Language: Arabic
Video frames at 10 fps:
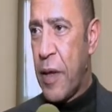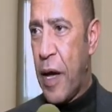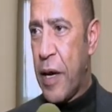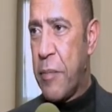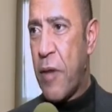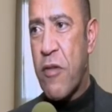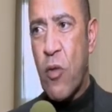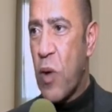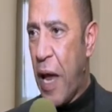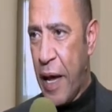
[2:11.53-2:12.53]
يعني
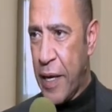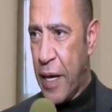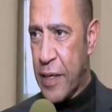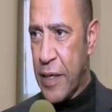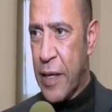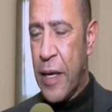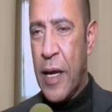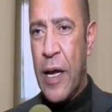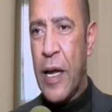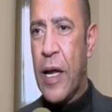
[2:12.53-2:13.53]
مصر كلها يعني
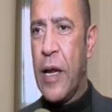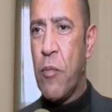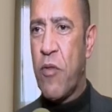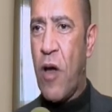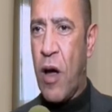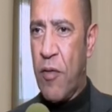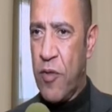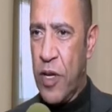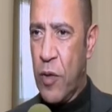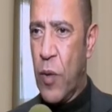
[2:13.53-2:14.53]
آه،
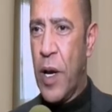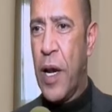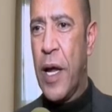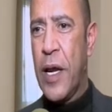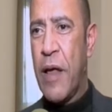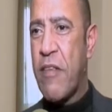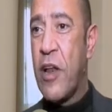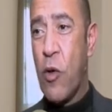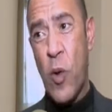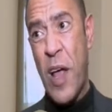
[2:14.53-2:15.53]
المثقفين
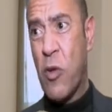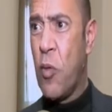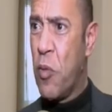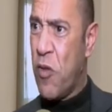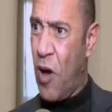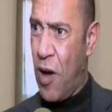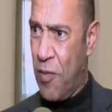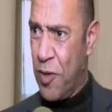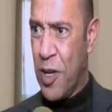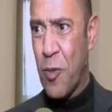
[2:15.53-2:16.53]
والناس اللي ولادهم
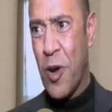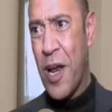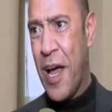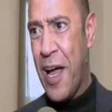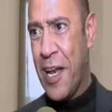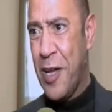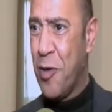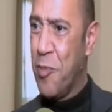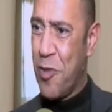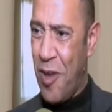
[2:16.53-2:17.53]
مثقفين واللي
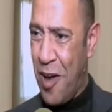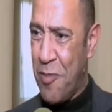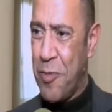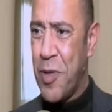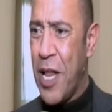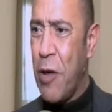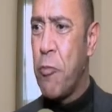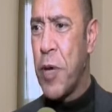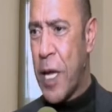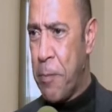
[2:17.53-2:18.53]
اهليهم مثقفين
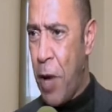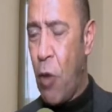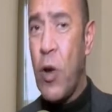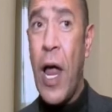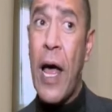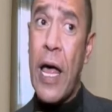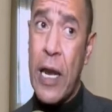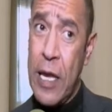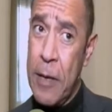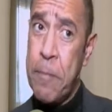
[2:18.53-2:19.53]
بتلاقيهم بيتجمعوا واللي
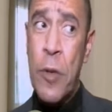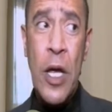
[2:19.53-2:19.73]
خارجين